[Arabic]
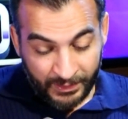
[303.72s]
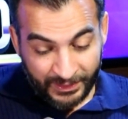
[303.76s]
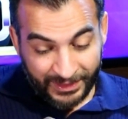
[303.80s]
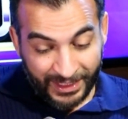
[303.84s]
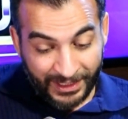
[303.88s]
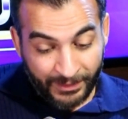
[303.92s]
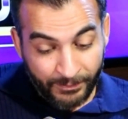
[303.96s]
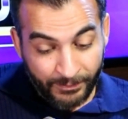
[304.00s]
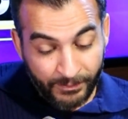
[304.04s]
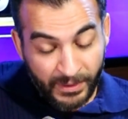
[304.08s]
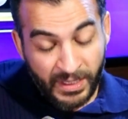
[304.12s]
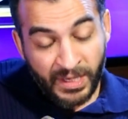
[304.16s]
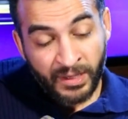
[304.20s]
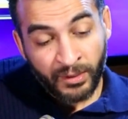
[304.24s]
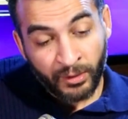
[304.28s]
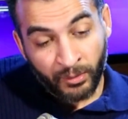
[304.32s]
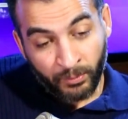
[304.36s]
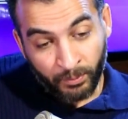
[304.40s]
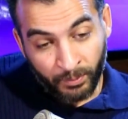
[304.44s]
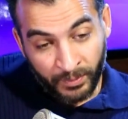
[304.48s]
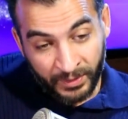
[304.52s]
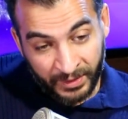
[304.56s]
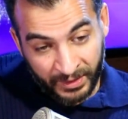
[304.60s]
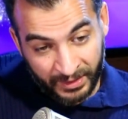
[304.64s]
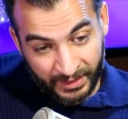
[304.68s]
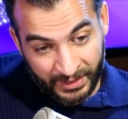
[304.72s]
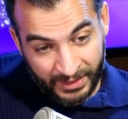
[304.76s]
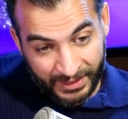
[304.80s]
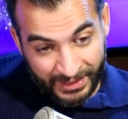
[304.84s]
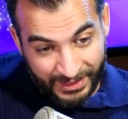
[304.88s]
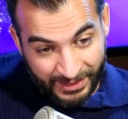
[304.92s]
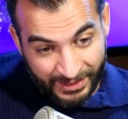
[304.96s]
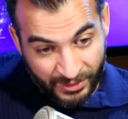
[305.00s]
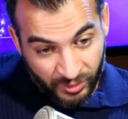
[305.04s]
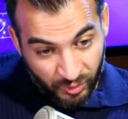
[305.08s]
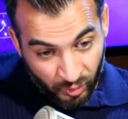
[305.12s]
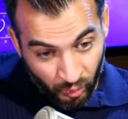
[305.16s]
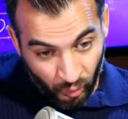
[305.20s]
تنبيه ربنا
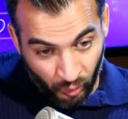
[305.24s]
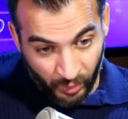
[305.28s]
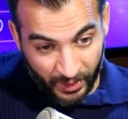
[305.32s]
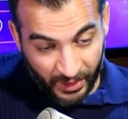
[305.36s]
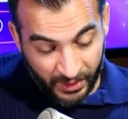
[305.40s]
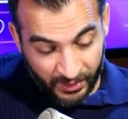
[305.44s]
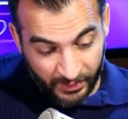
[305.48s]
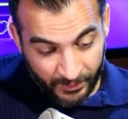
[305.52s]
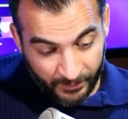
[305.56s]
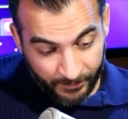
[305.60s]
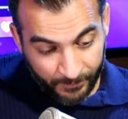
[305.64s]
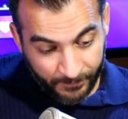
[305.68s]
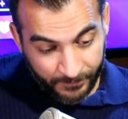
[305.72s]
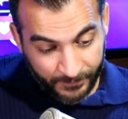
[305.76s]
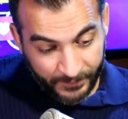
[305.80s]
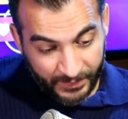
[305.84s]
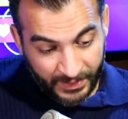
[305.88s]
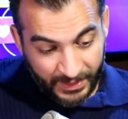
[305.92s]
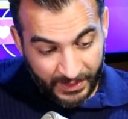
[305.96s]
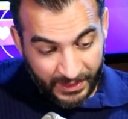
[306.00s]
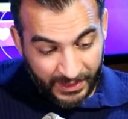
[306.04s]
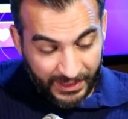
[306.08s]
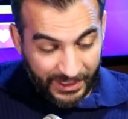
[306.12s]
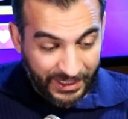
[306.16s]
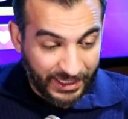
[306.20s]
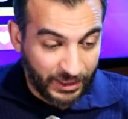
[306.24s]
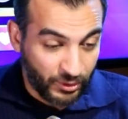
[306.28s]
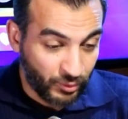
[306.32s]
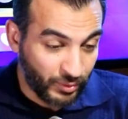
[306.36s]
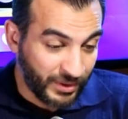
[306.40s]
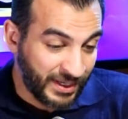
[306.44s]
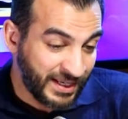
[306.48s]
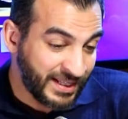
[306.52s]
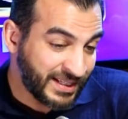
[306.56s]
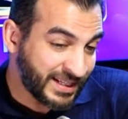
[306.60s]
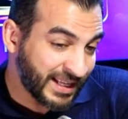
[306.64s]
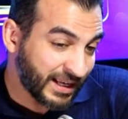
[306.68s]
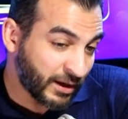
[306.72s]
للزوجة إنه
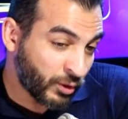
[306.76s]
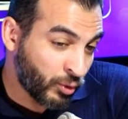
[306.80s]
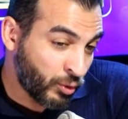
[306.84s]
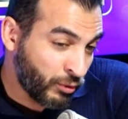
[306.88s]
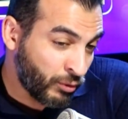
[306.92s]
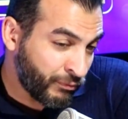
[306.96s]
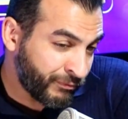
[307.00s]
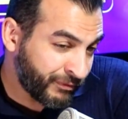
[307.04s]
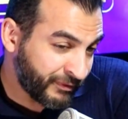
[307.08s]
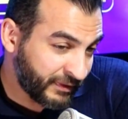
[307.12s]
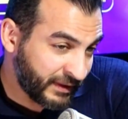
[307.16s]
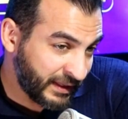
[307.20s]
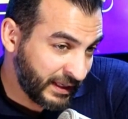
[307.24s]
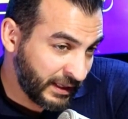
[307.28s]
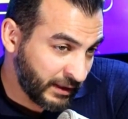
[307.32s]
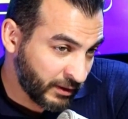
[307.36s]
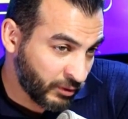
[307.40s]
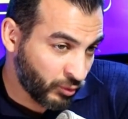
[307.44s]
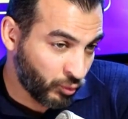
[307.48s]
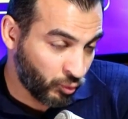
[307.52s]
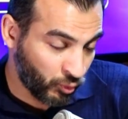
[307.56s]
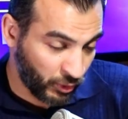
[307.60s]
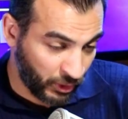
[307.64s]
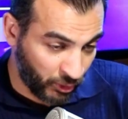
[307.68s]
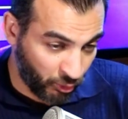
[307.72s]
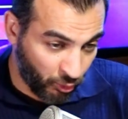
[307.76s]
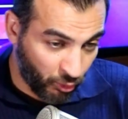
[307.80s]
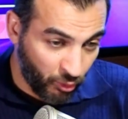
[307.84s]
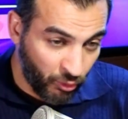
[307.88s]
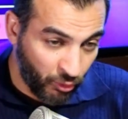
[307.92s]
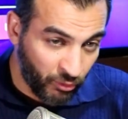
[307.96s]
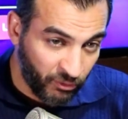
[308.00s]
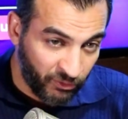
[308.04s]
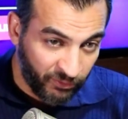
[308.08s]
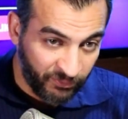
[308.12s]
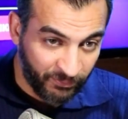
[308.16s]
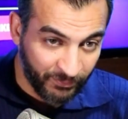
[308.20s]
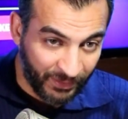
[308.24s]
إذا خفتي
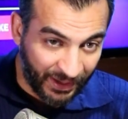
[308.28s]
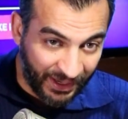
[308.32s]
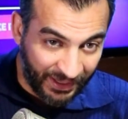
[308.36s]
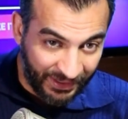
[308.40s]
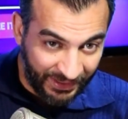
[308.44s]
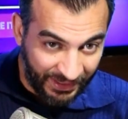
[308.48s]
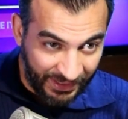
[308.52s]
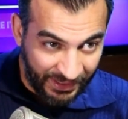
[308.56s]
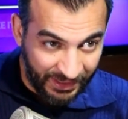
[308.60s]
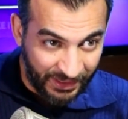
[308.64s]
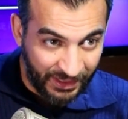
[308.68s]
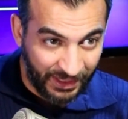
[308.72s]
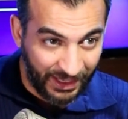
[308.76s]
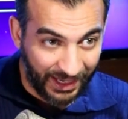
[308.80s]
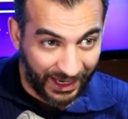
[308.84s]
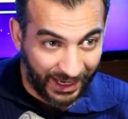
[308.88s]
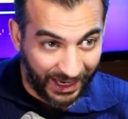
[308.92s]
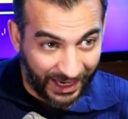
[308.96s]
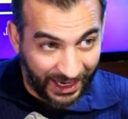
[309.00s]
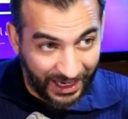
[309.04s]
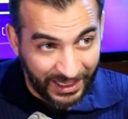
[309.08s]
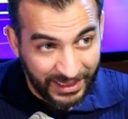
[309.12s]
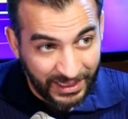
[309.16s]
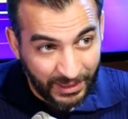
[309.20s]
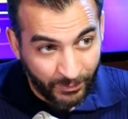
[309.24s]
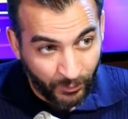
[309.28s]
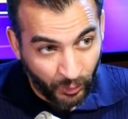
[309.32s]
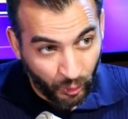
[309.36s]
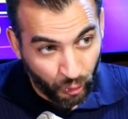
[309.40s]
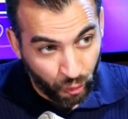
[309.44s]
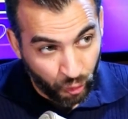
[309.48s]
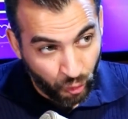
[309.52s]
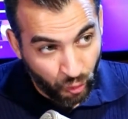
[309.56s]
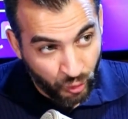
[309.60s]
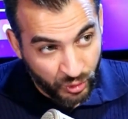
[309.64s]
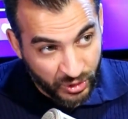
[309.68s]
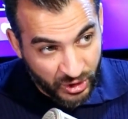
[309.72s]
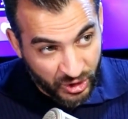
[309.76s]
والخوف معناه عدم
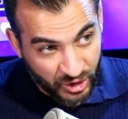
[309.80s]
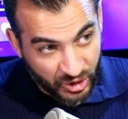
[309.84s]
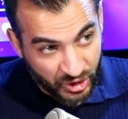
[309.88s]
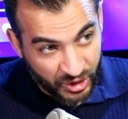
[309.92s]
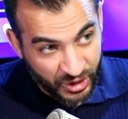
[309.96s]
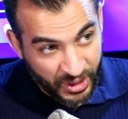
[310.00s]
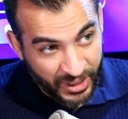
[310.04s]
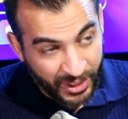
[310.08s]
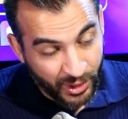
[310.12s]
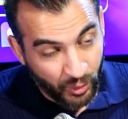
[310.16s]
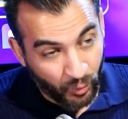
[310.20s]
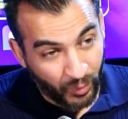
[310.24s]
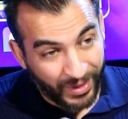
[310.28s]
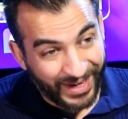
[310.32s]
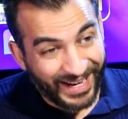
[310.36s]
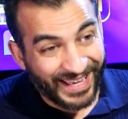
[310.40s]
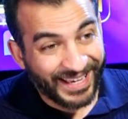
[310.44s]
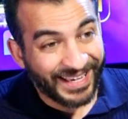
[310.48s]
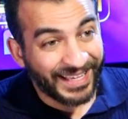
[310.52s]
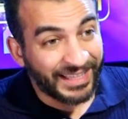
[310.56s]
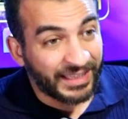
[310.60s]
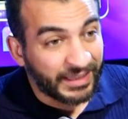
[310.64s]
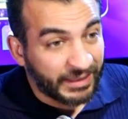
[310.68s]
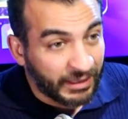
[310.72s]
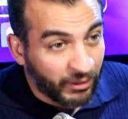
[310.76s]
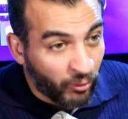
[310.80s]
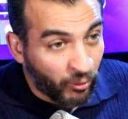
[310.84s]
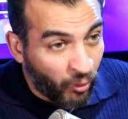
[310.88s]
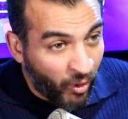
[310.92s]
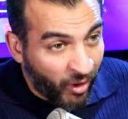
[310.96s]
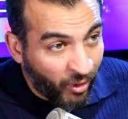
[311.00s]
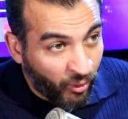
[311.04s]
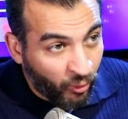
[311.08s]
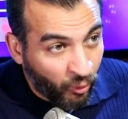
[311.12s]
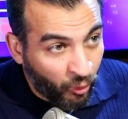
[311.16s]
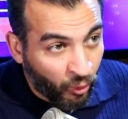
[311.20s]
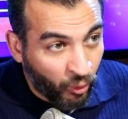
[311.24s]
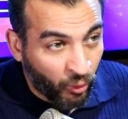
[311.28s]
حدوث الشيء ولكن
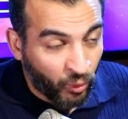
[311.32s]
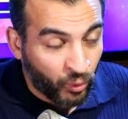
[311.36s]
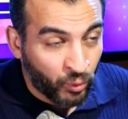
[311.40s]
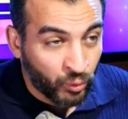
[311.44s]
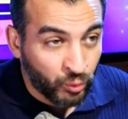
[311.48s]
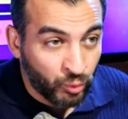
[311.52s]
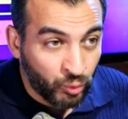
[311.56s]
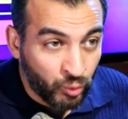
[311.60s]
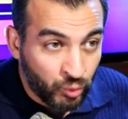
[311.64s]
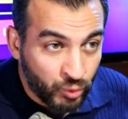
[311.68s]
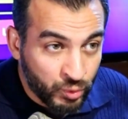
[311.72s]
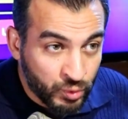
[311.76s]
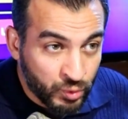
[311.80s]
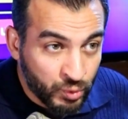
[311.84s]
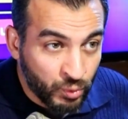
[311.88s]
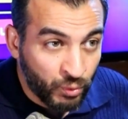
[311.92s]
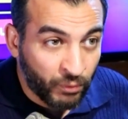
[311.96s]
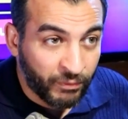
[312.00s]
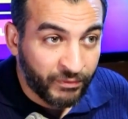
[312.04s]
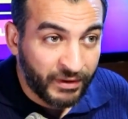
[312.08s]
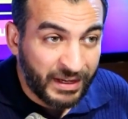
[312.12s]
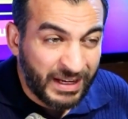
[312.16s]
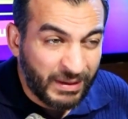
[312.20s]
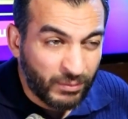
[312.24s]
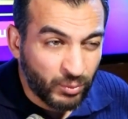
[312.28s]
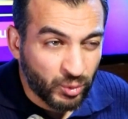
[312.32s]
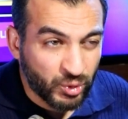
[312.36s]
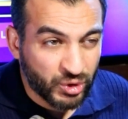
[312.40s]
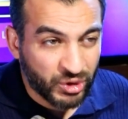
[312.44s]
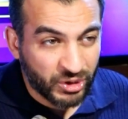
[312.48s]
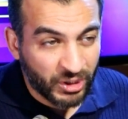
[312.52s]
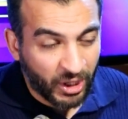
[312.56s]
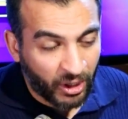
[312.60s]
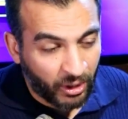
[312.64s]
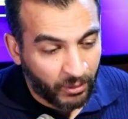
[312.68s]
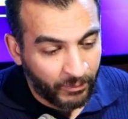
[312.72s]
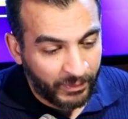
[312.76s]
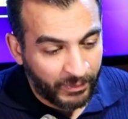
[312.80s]
توقع حدوثه في
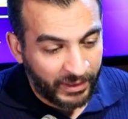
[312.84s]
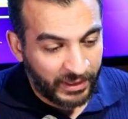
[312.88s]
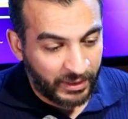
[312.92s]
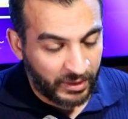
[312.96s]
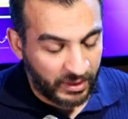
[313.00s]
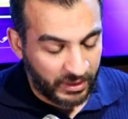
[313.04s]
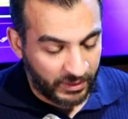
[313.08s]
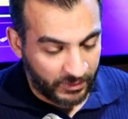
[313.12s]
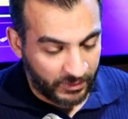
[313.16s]
المستقبل